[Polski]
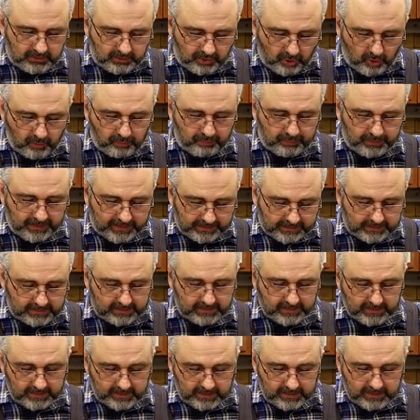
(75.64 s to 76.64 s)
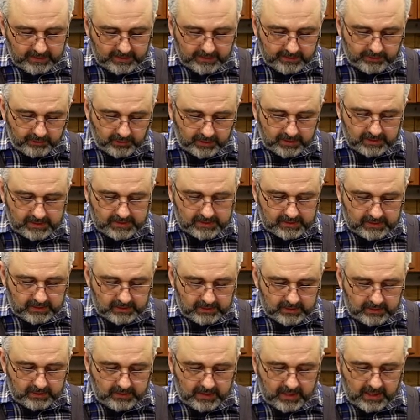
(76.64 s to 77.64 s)
komplet to jest e,
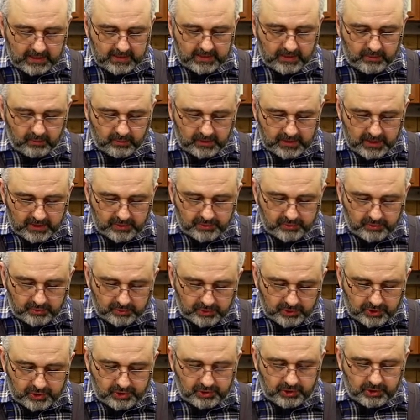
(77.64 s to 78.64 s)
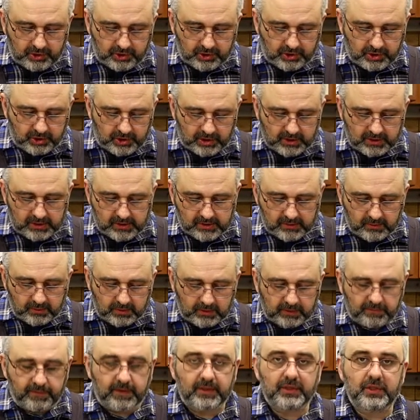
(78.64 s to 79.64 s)
Lange Łukaszuk 31
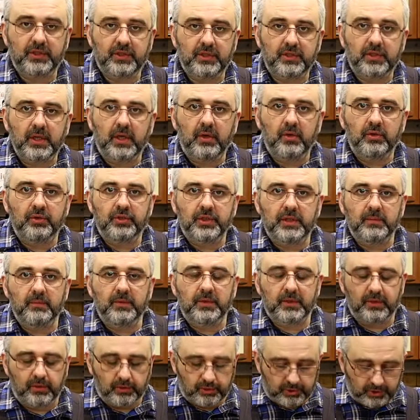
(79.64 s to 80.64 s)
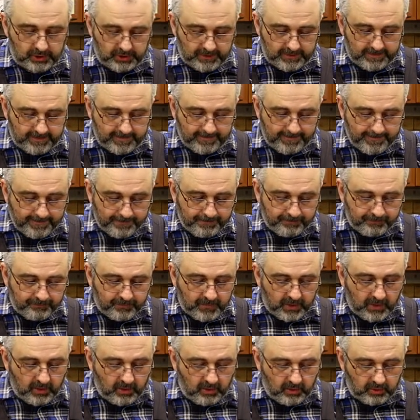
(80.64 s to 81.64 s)
zł 28 groszy
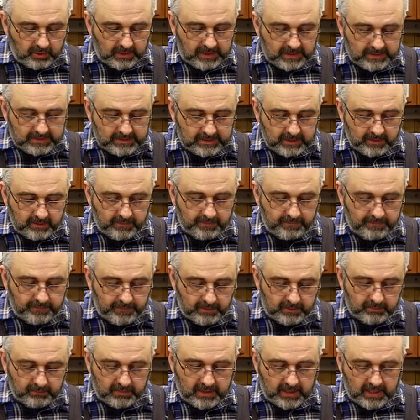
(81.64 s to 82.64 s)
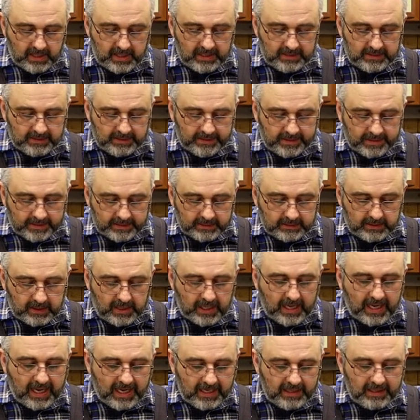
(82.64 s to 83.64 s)
oraz firma Alnar,
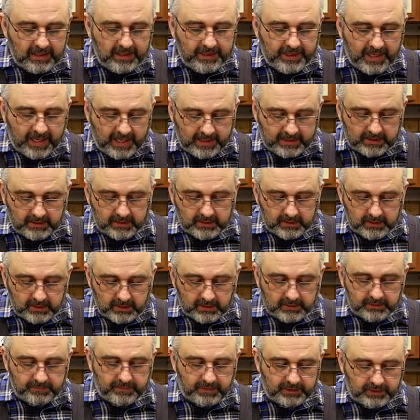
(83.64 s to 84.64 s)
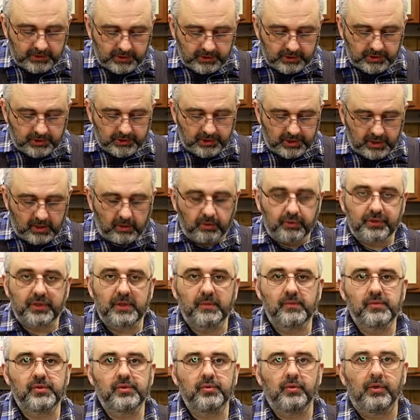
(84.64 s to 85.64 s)
Alnar
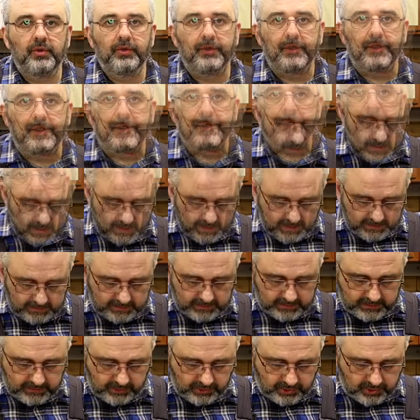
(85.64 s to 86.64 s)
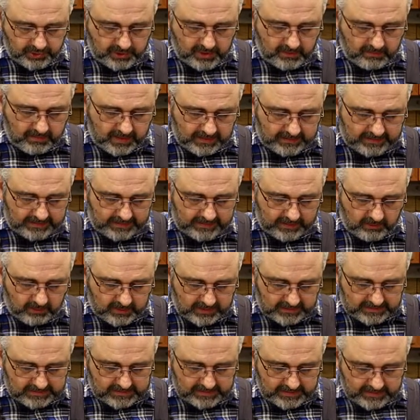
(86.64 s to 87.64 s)
28 zł. E, dane techniczne, materiał
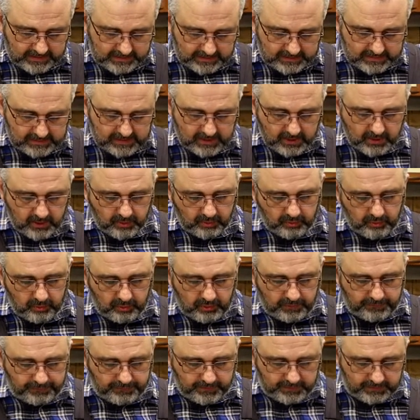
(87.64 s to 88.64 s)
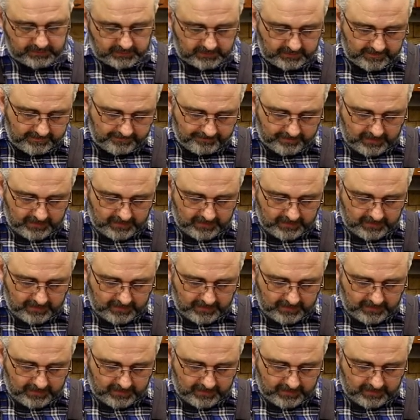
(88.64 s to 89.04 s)
HCS, uchwyt